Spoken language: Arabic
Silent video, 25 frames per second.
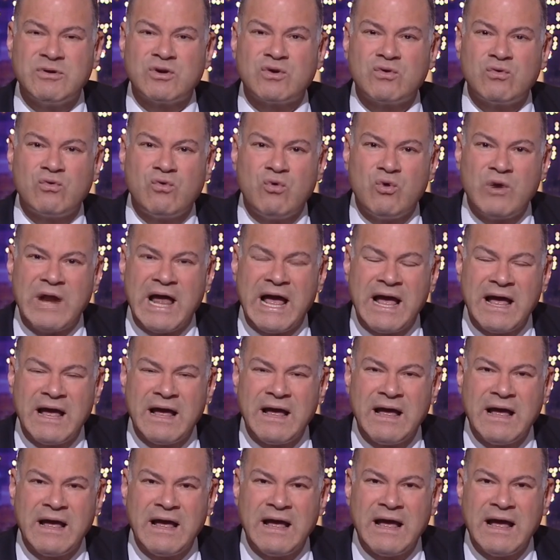الرجوله
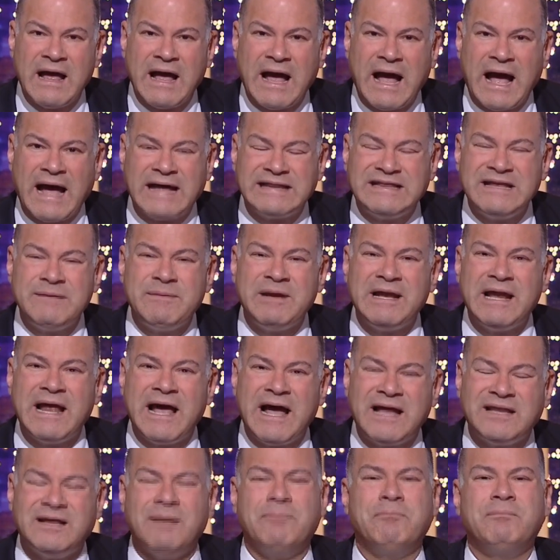عديم
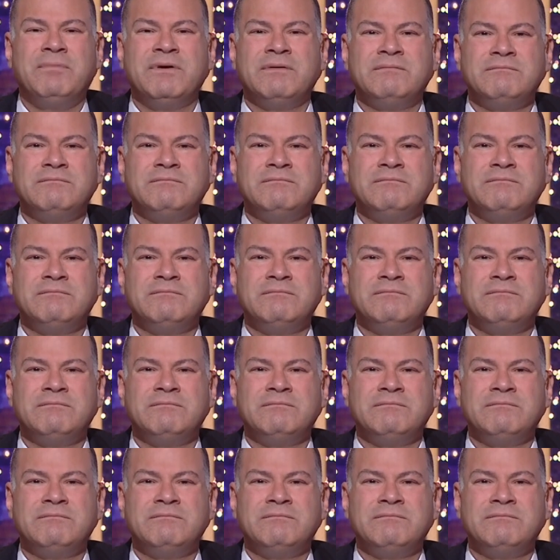الادب